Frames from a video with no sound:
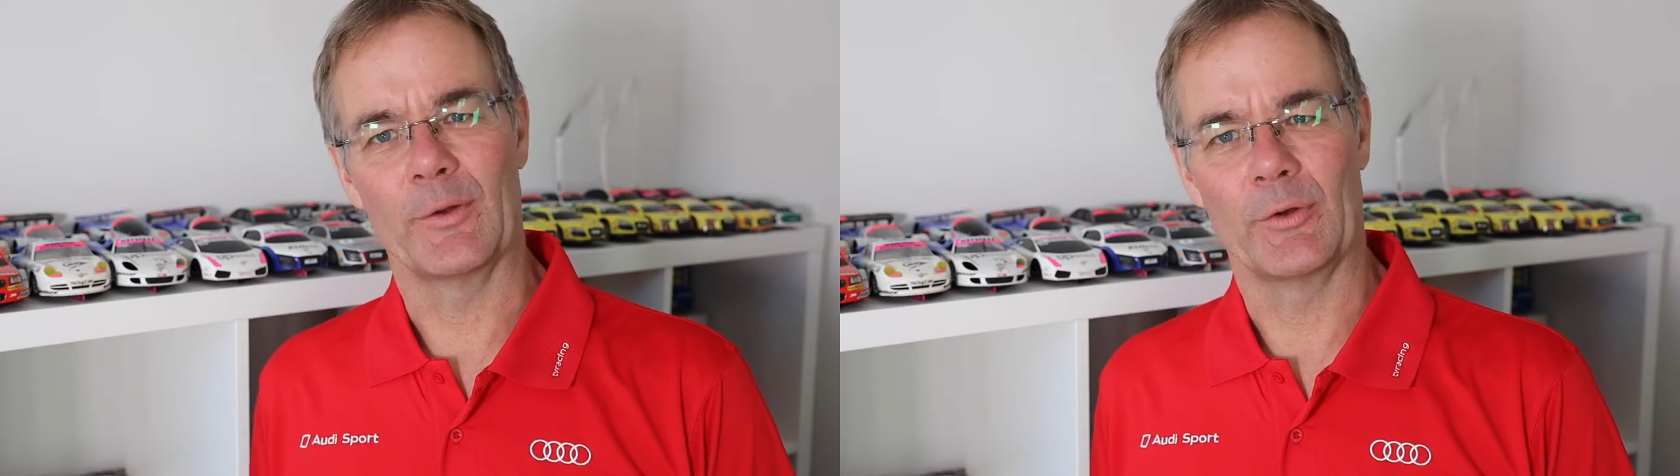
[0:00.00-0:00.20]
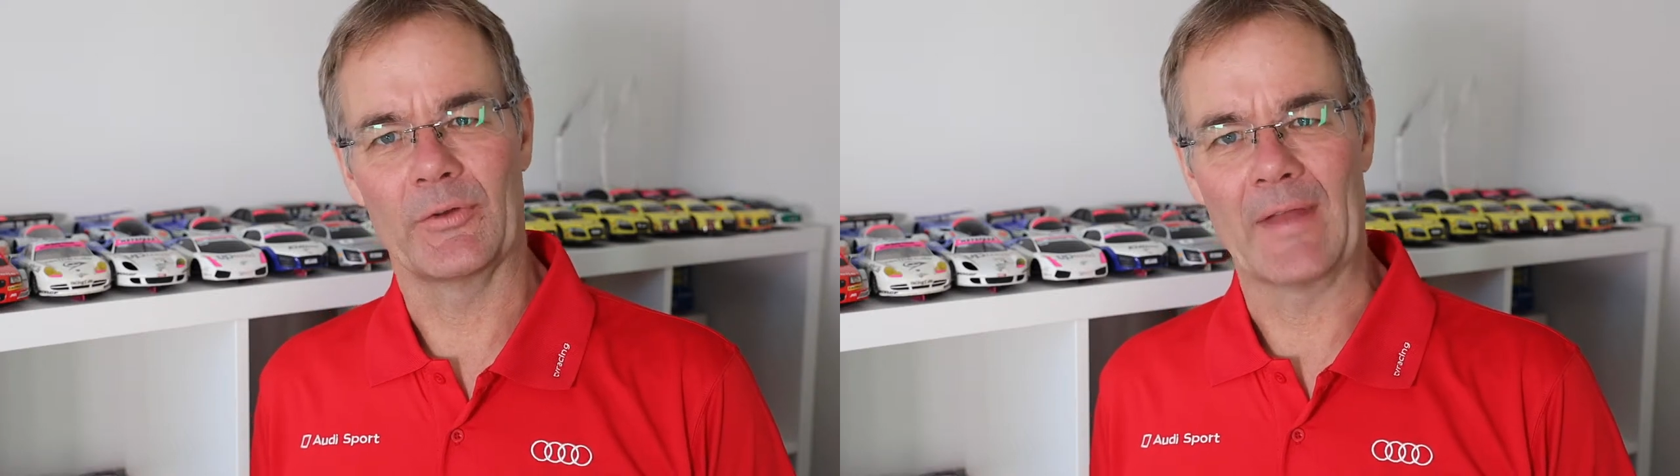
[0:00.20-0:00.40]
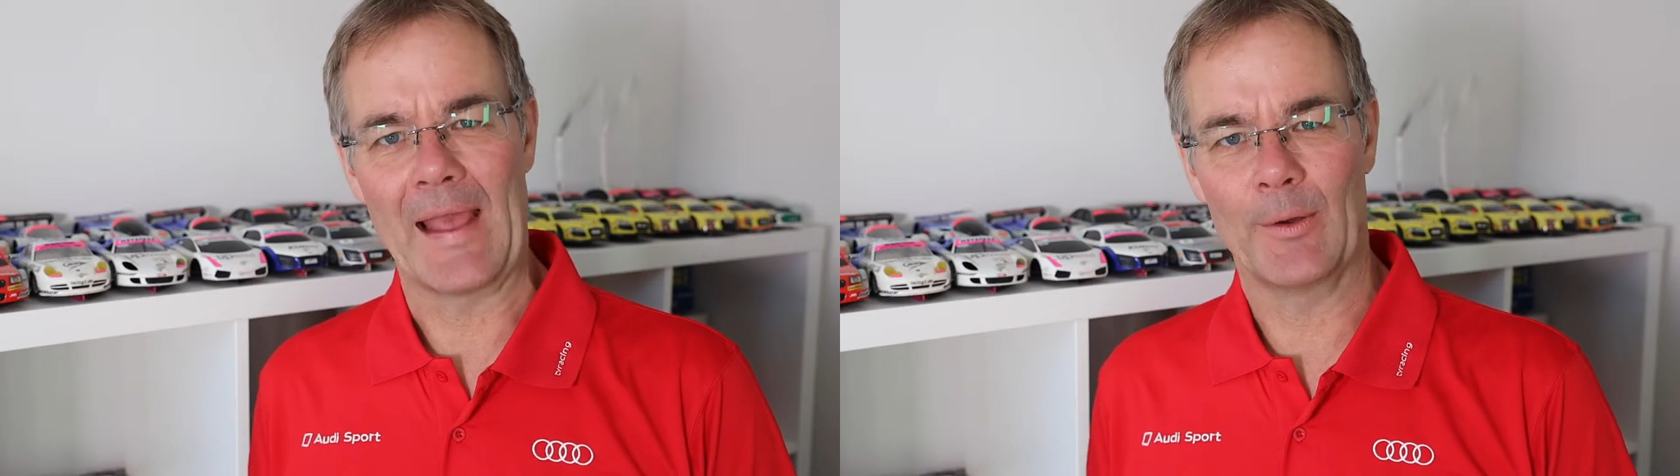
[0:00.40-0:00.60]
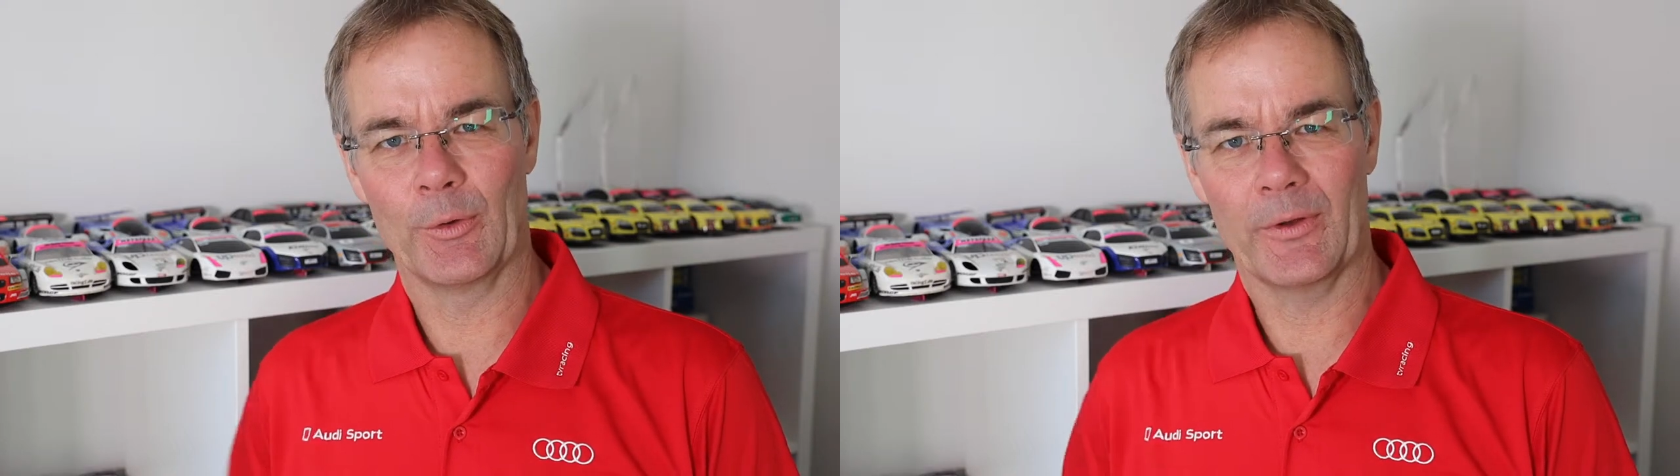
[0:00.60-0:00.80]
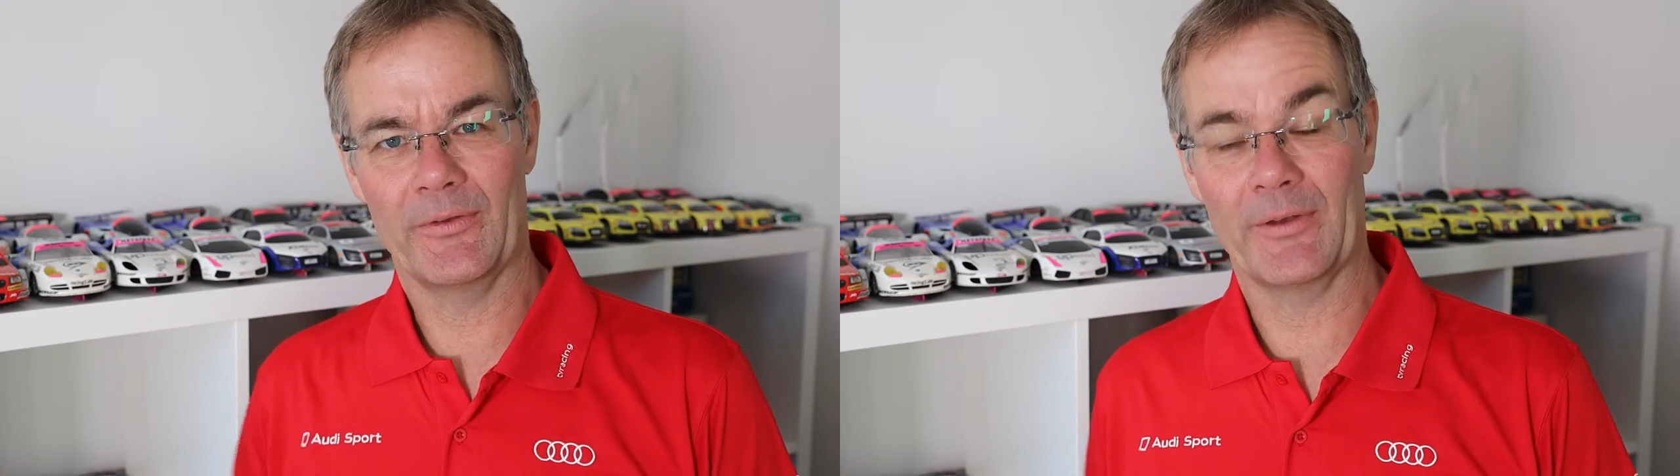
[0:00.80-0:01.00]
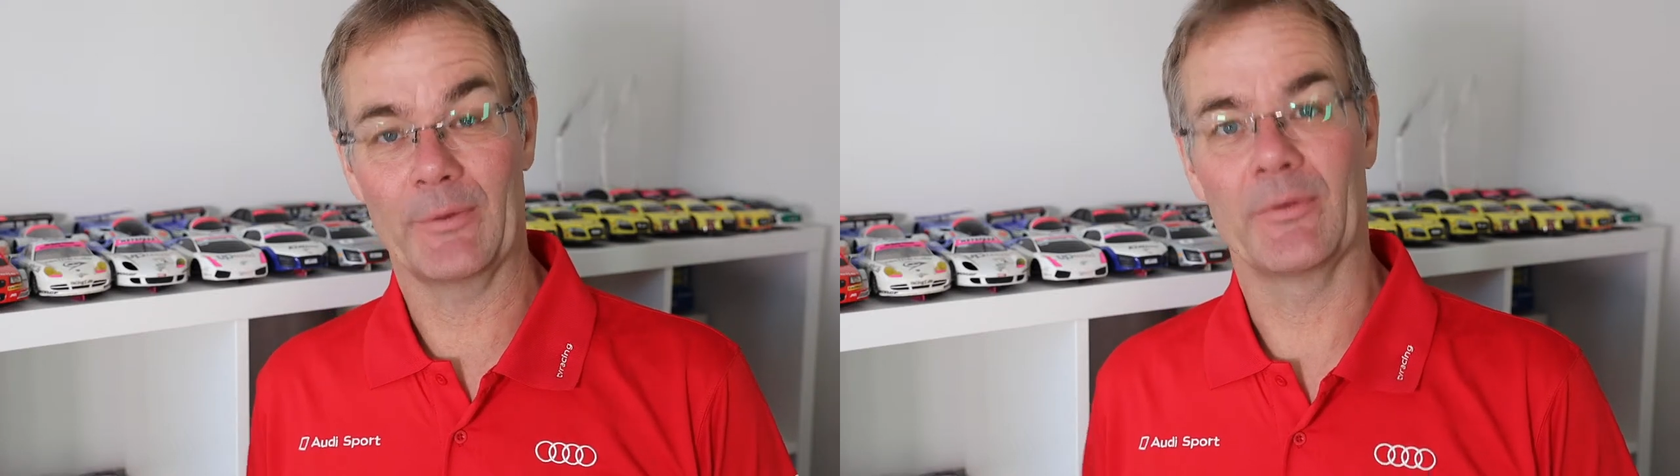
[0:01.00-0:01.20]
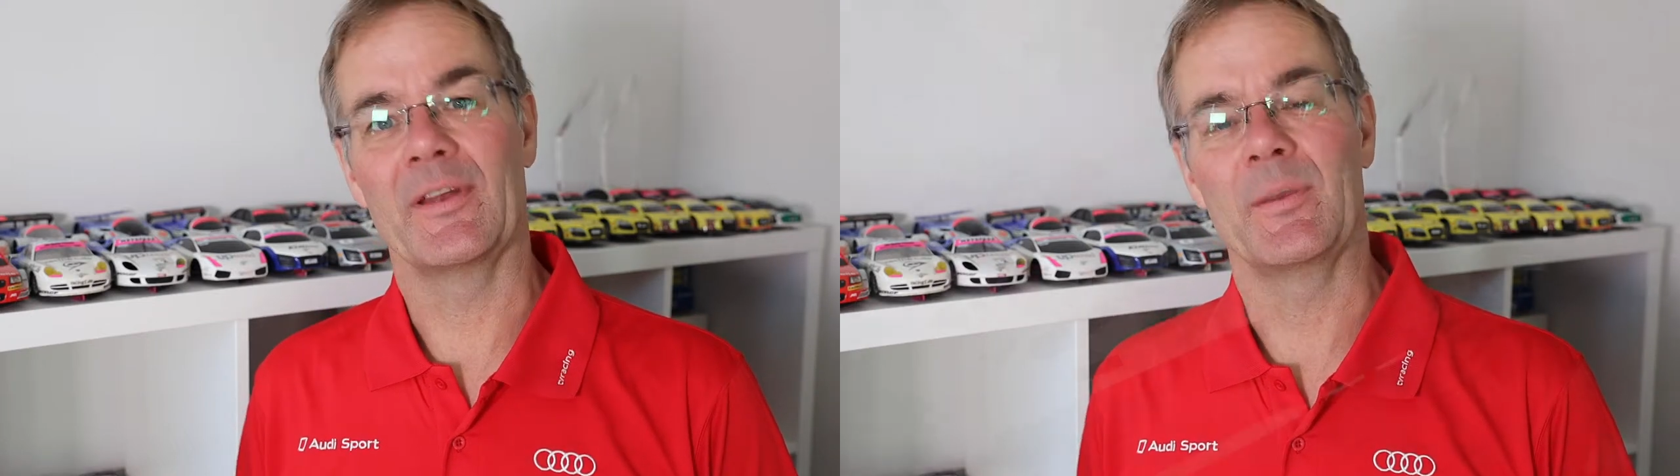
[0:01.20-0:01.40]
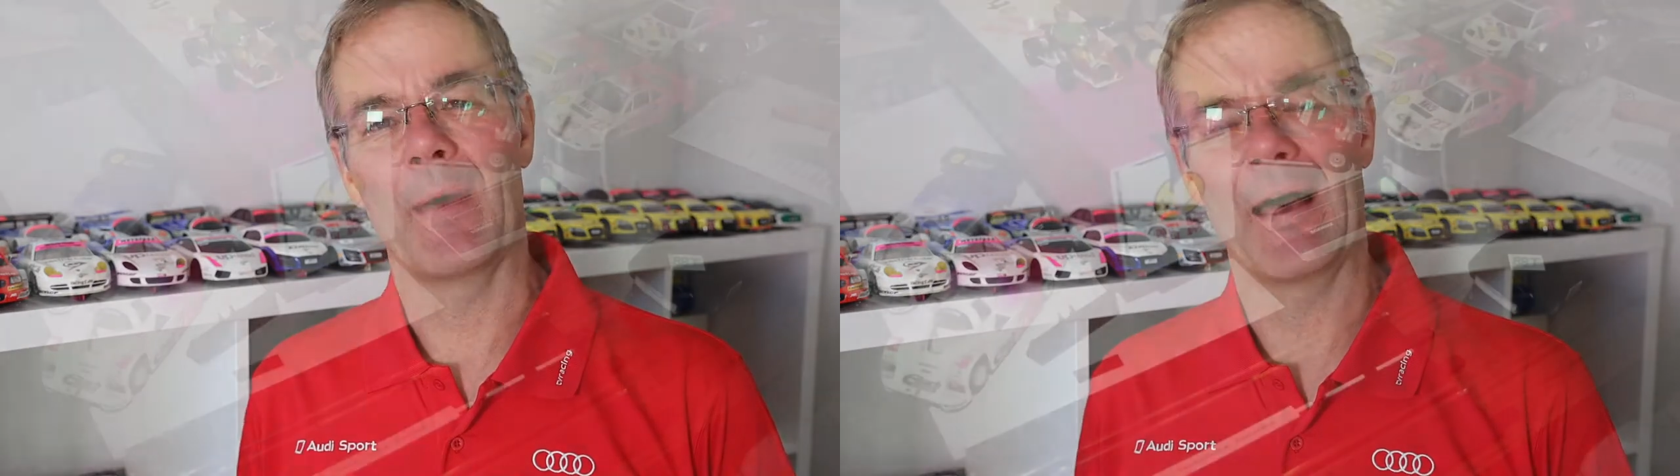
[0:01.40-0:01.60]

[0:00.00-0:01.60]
1991, also seit dem